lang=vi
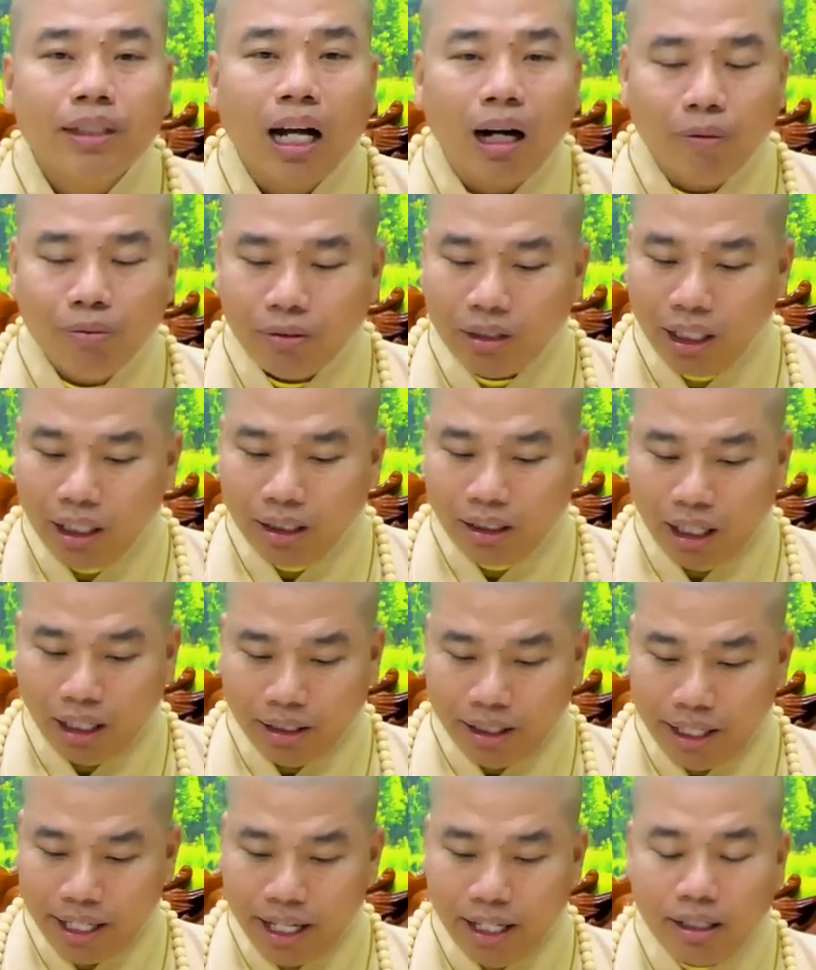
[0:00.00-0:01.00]
không chi
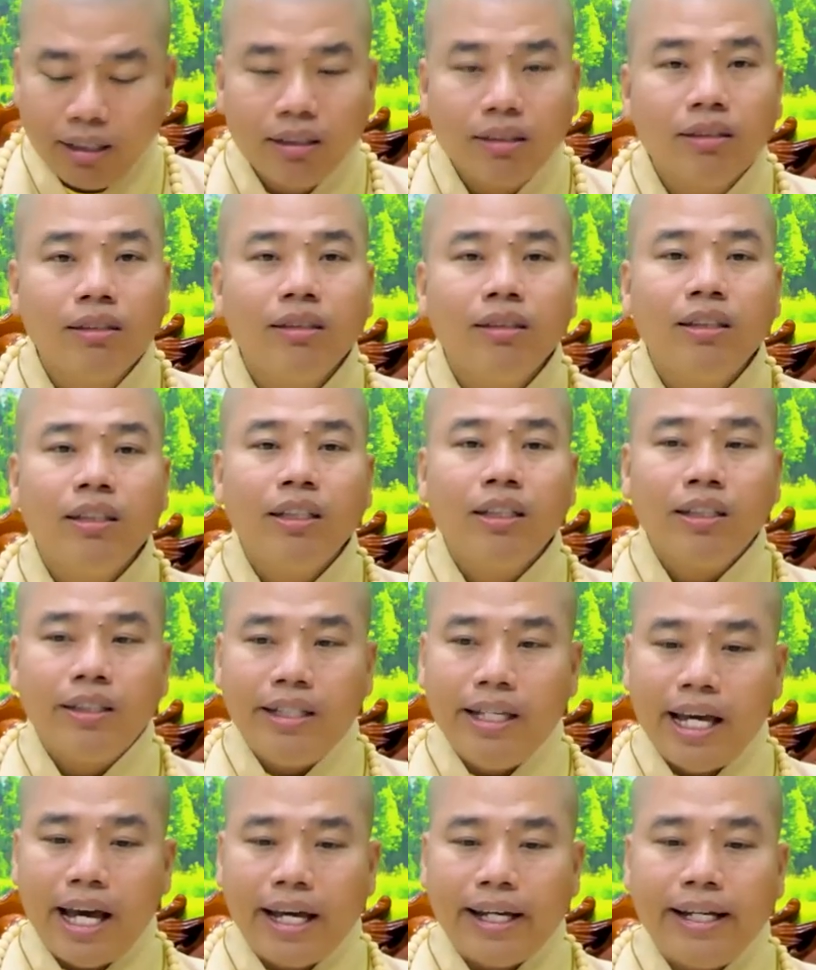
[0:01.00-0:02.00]
thời gian
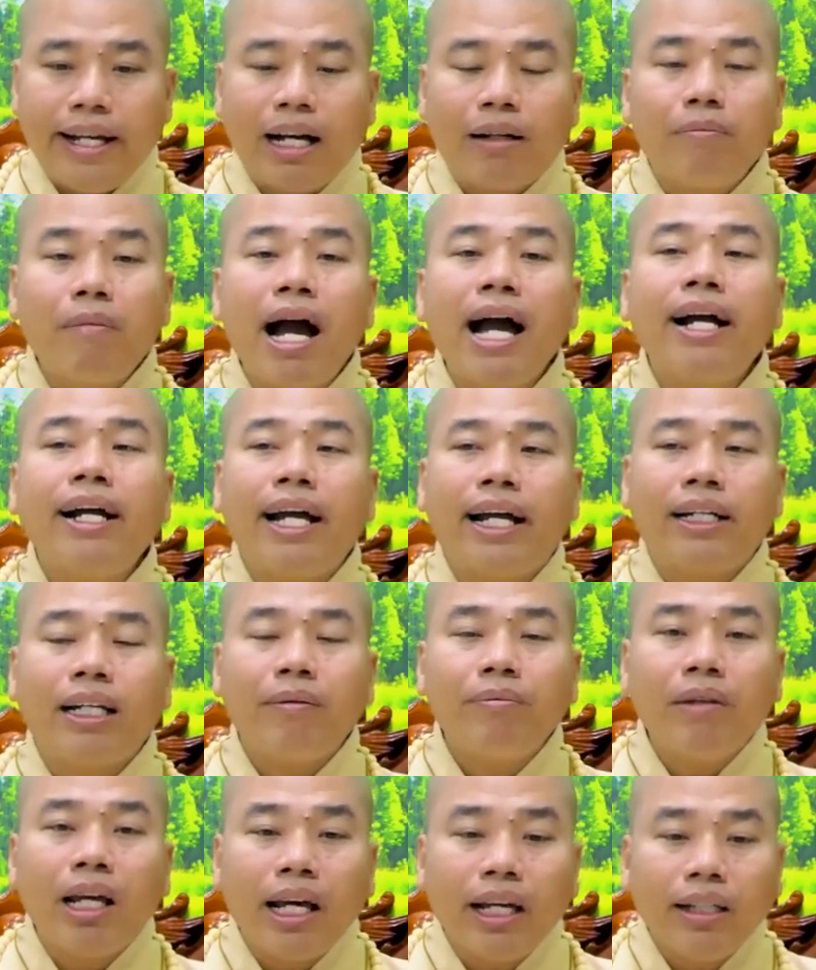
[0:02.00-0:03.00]
dài gần ba ngàn
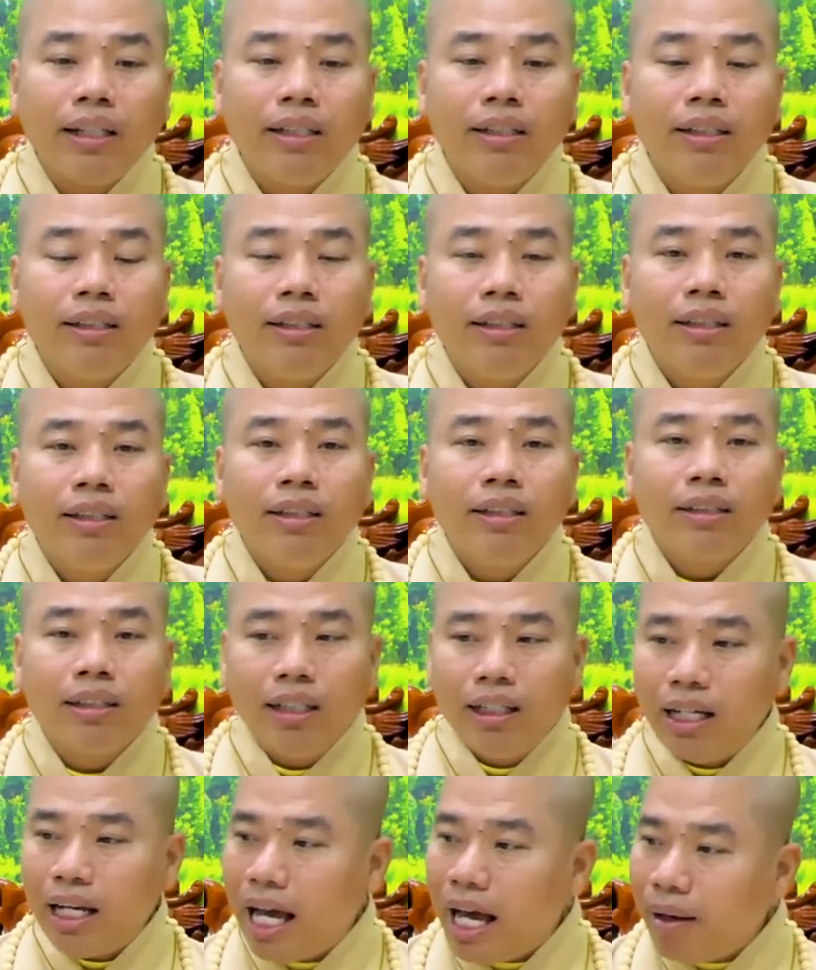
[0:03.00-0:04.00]
năm nay
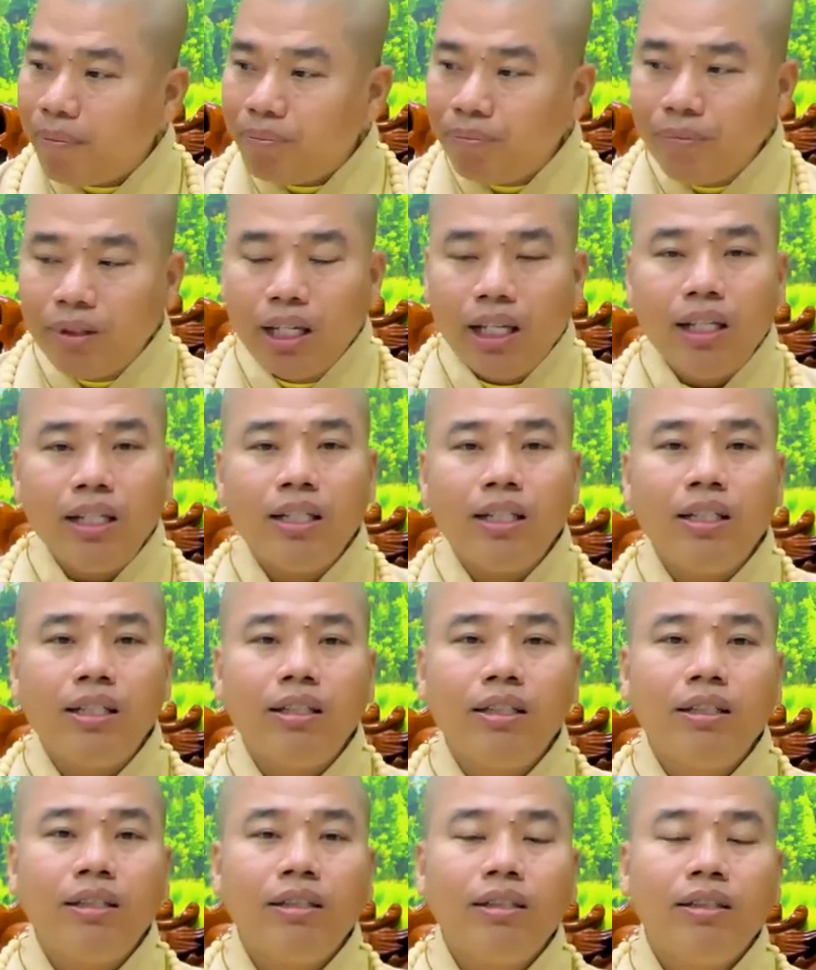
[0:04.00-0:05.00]
thì làm gì